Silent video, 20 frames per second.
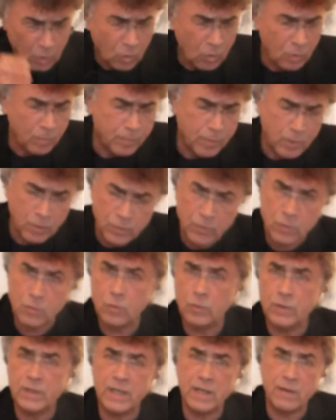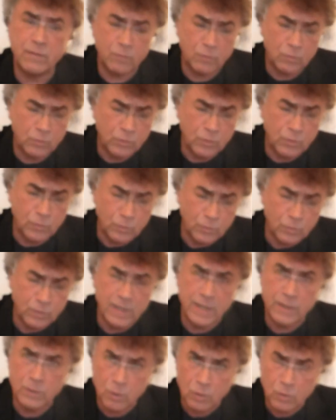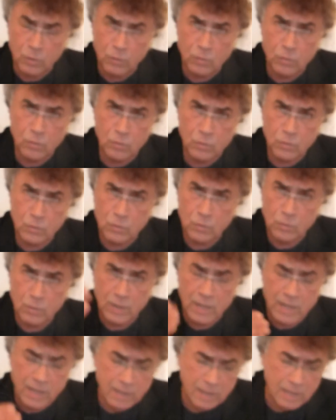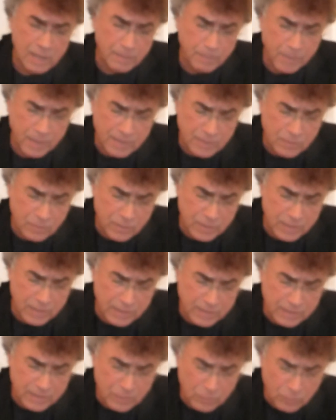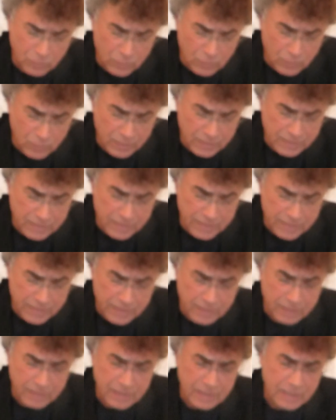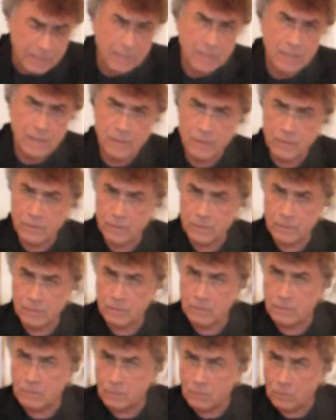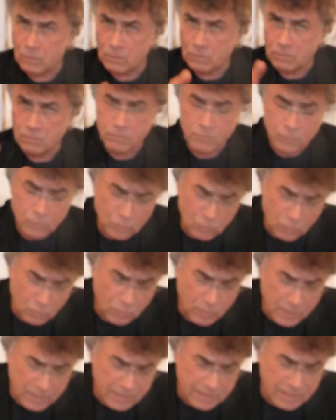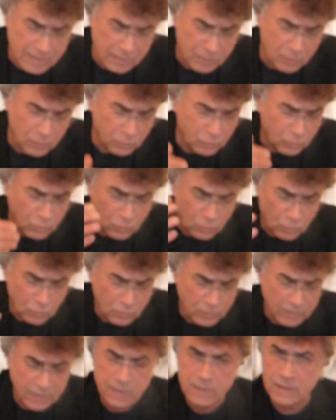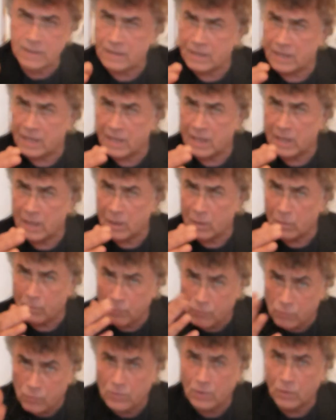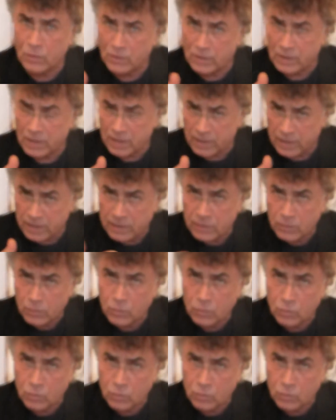On pense aux travaux d'Adorno sur la personnalité autoritaire, euh, ceux et celles d'entre nous qui seraient plus enclins à se